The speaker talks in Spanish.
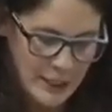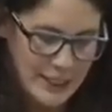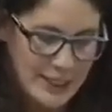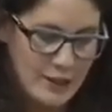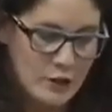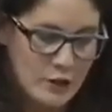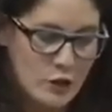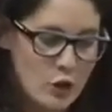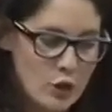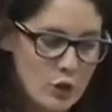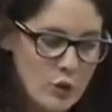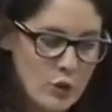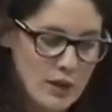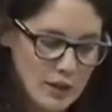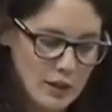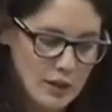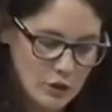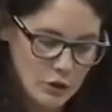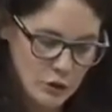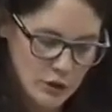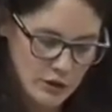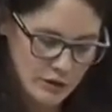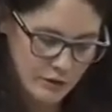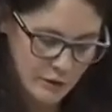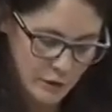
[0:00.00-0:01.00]
Y todo
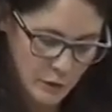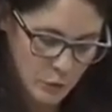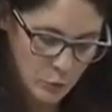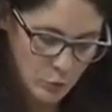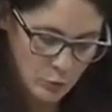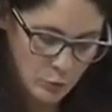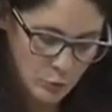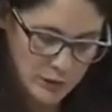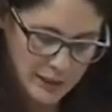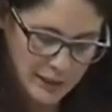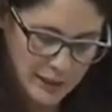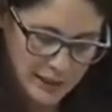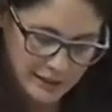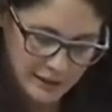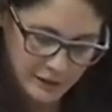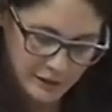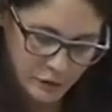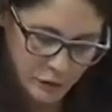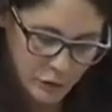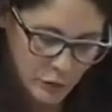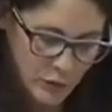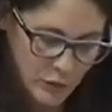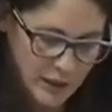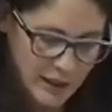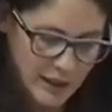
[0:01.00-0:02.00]
ello dificulta la
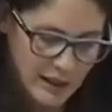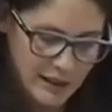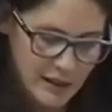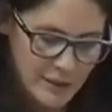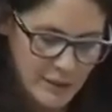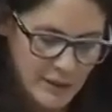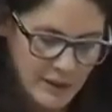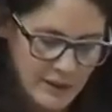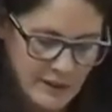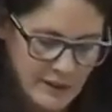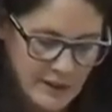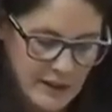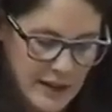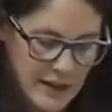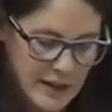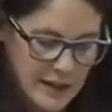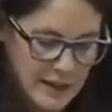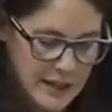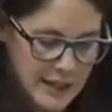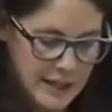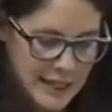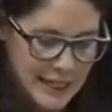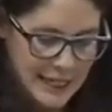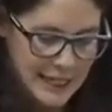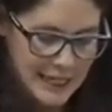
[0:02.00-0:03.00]
atención a la diversidad
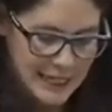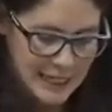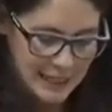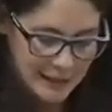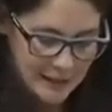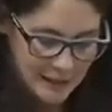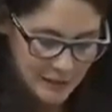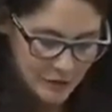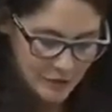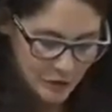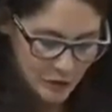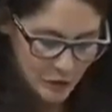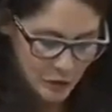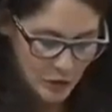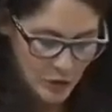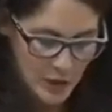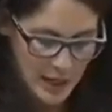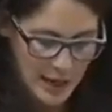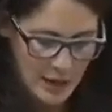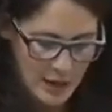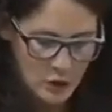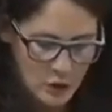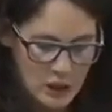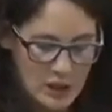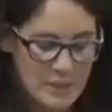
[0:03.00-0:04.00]
y la atención
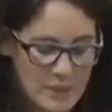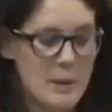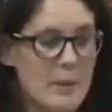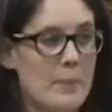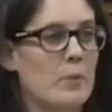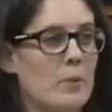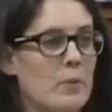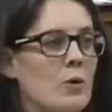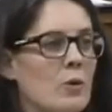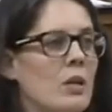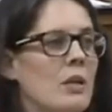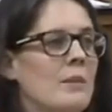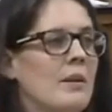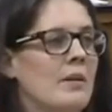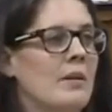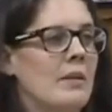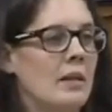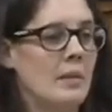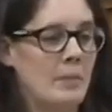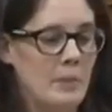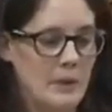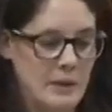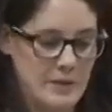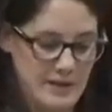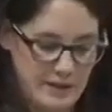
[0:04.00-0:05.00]
a los que más problemas de
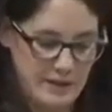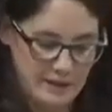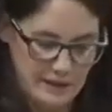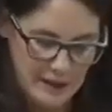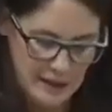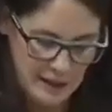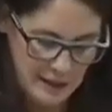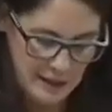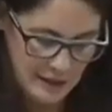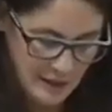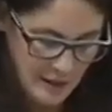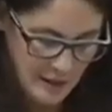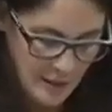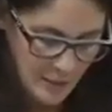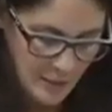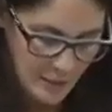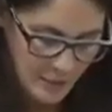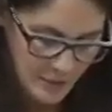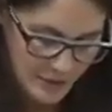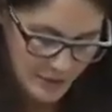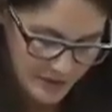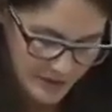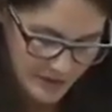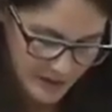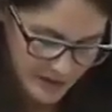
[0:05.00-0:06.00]
aprendizaje
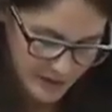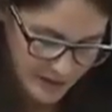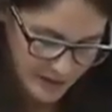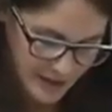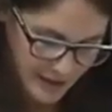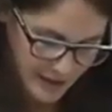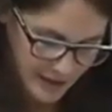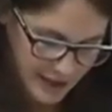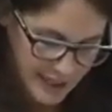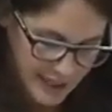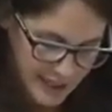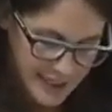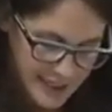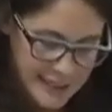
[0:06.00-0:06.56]
presentan.